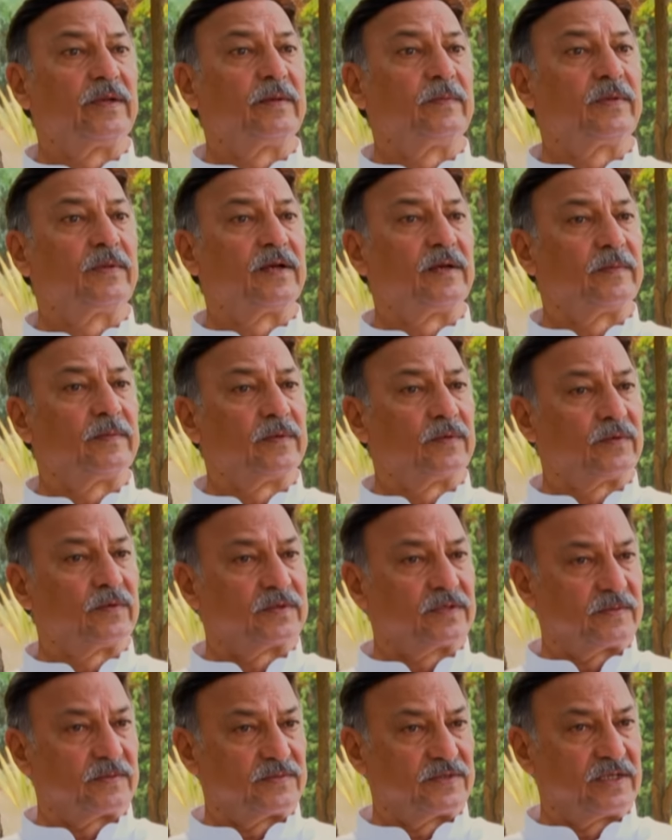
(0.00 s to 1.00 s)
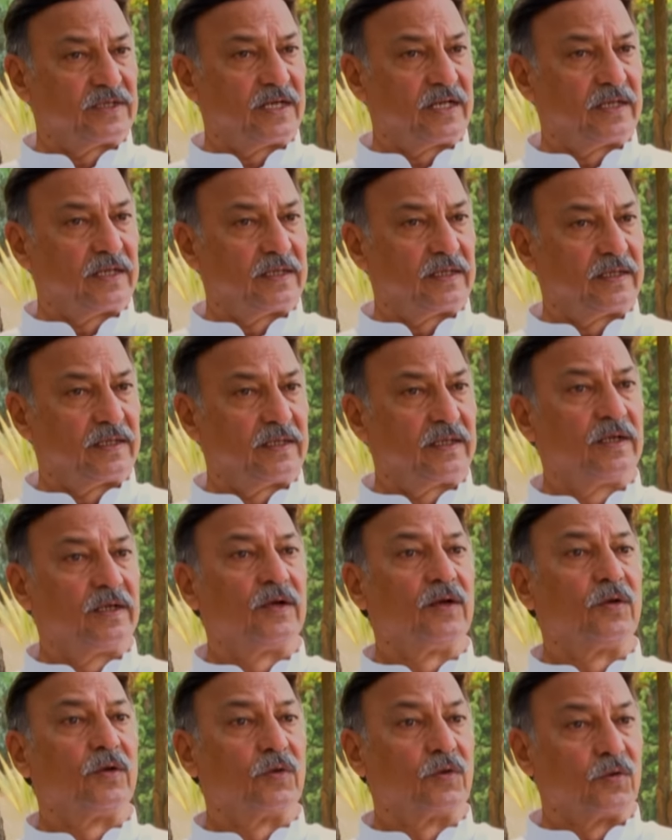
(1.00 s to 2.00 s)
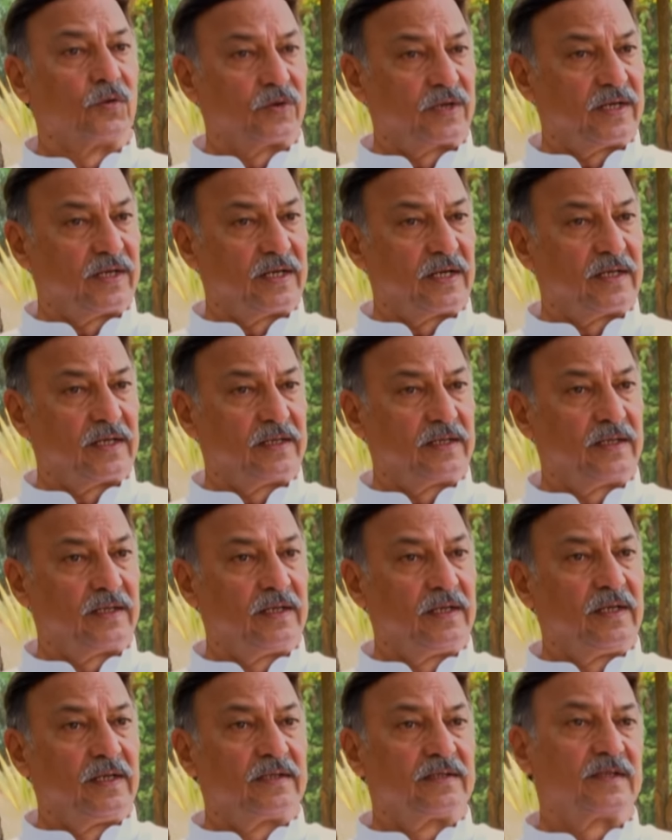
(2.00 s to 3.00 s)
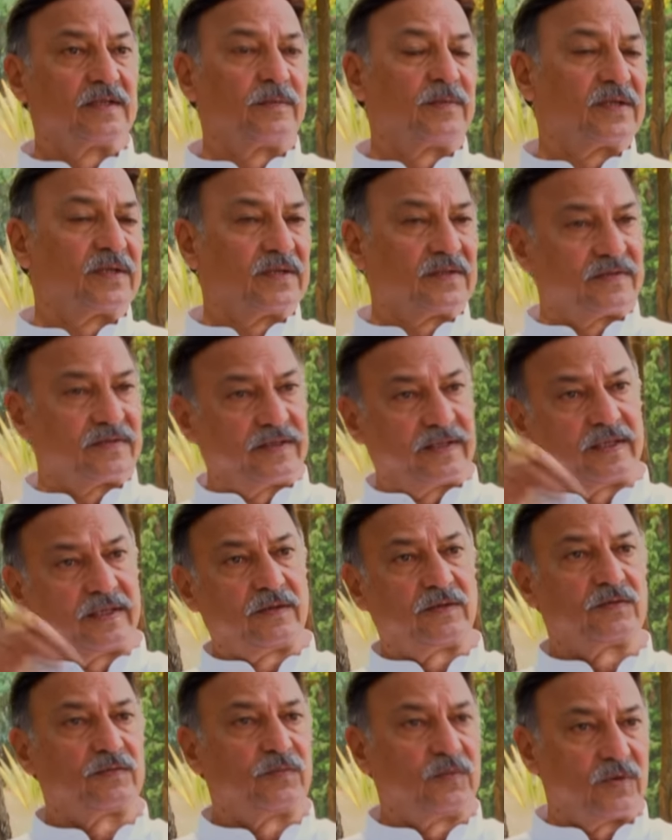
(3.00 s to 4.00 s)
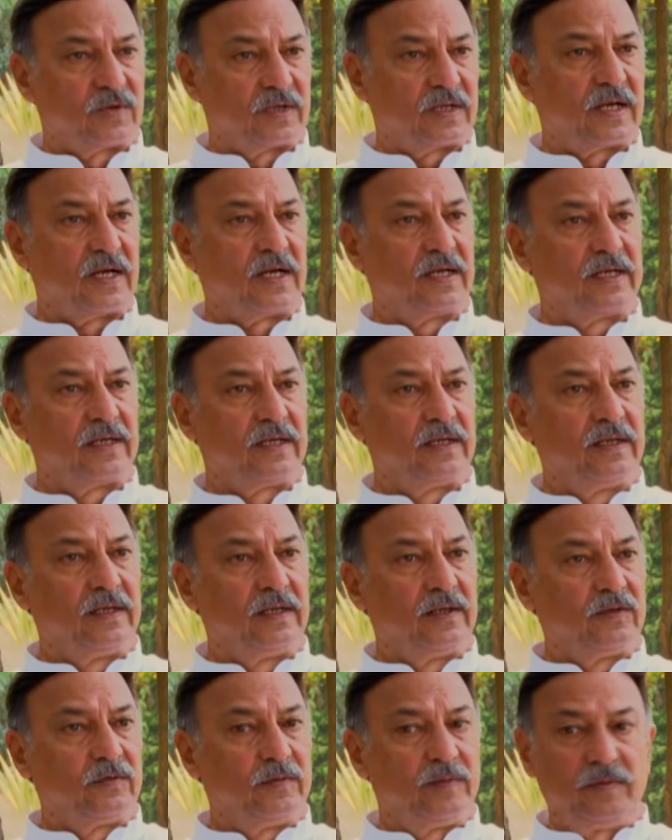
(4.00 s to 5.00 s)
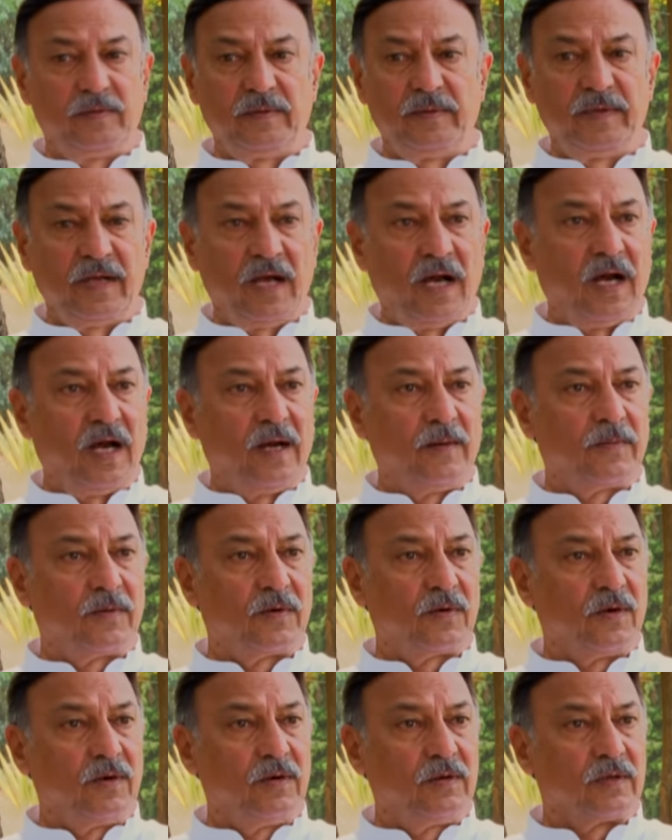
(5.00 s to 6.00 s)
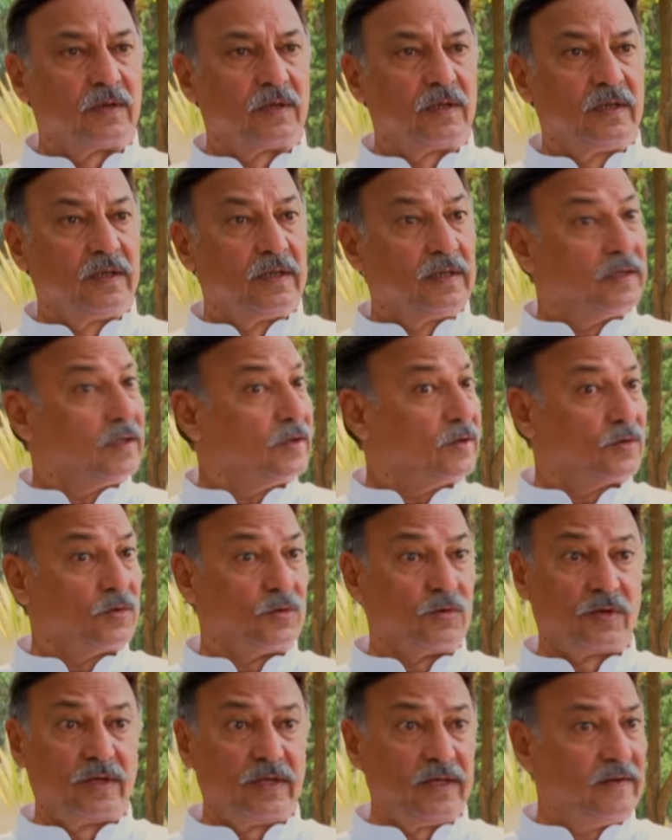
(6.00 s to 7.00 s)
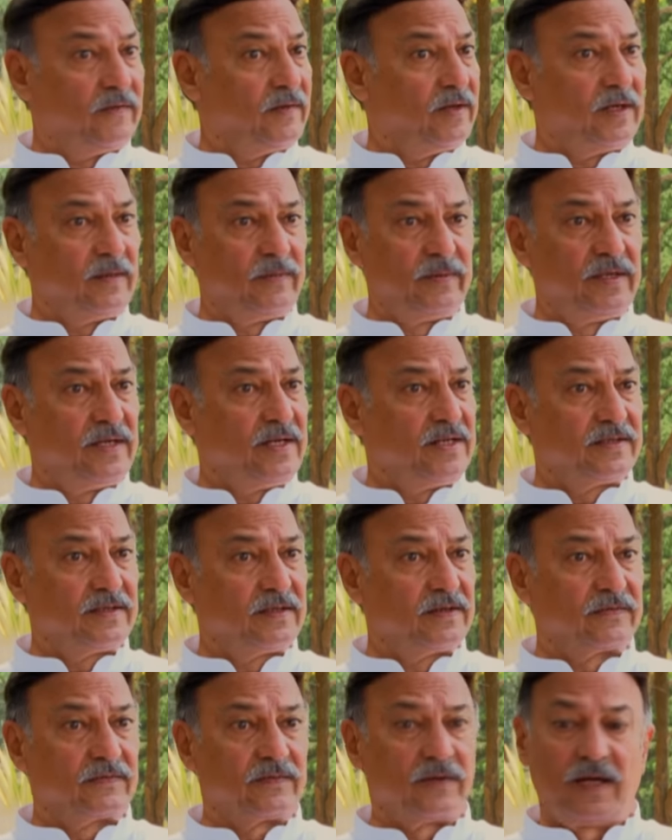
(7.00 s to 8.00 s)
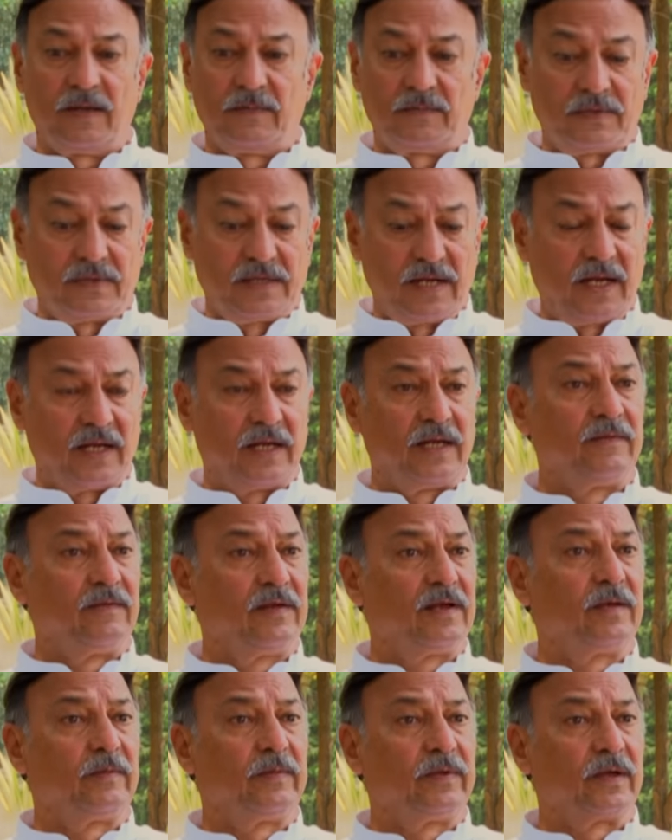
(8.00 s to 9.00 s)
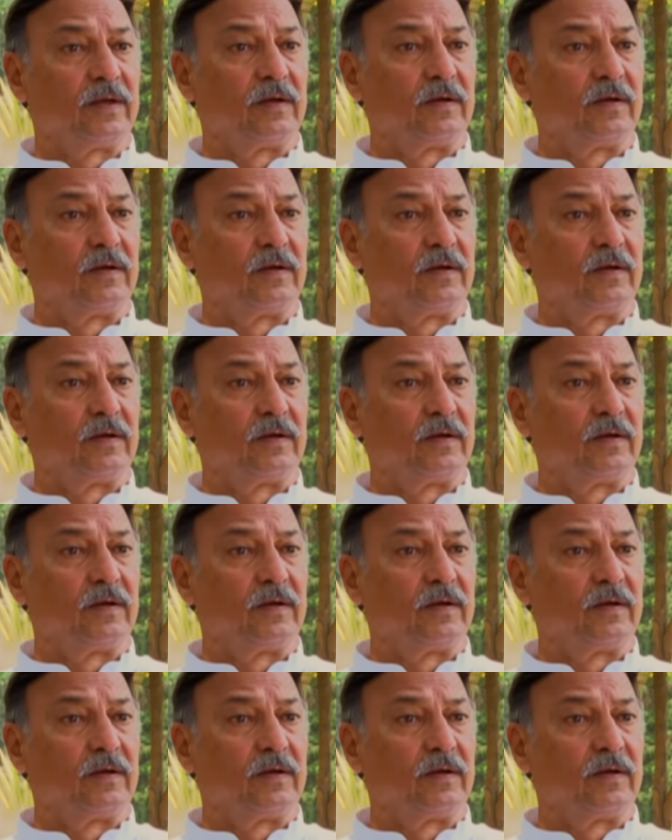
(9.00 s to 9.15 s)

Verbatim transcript: मेरी प्लेट में कोई सब्जी डाल दे रोटी डाल दे जबरदस्ती के कुछ बोलो खा ले तो भाई आप कौन टोकने वाले भी नहीं सिर्फ अब डालने वाले भी